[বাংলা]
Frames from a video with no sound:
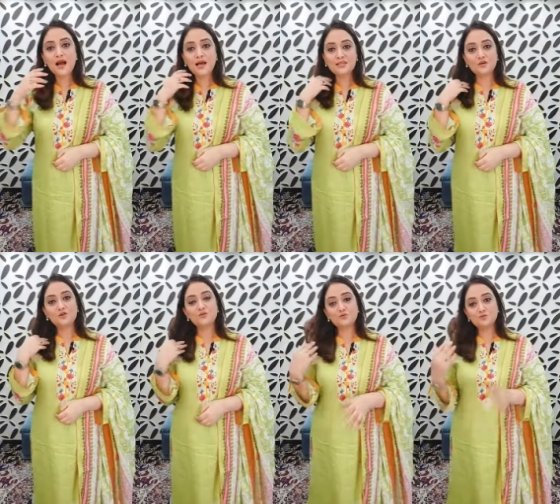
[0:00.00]
আজকে
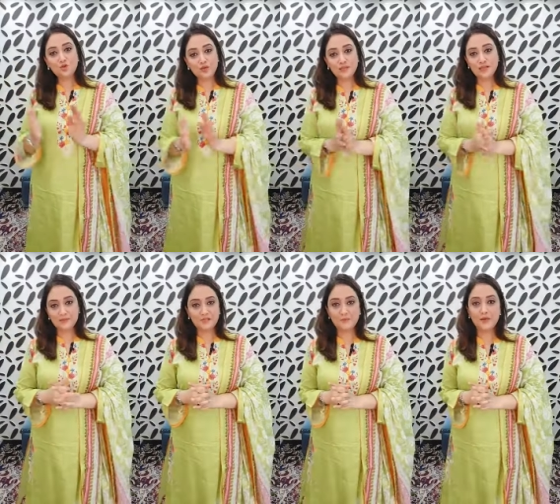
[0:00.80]
খুব সুন্দর একটা লাইভ
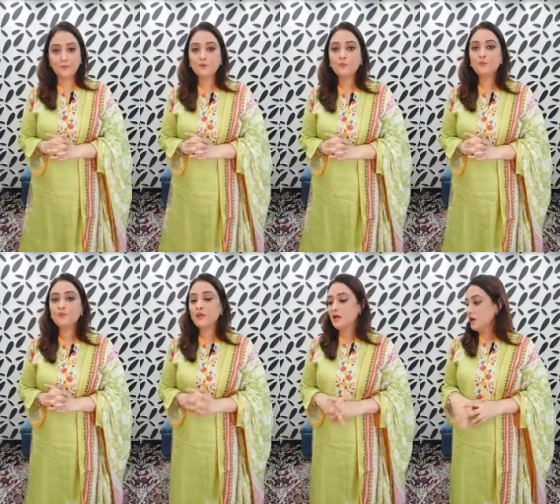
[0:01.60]
যাবে আপু
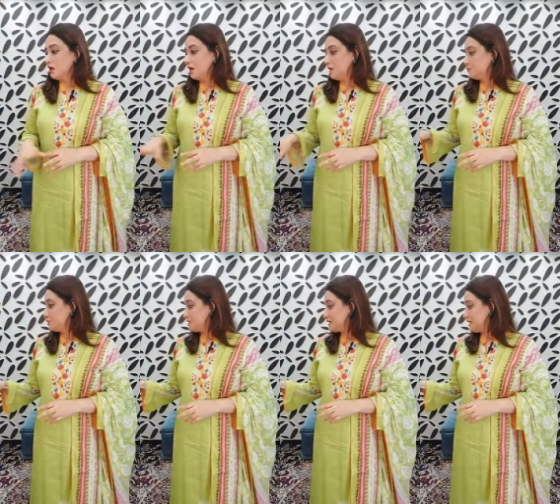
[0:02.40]
বুটিক্স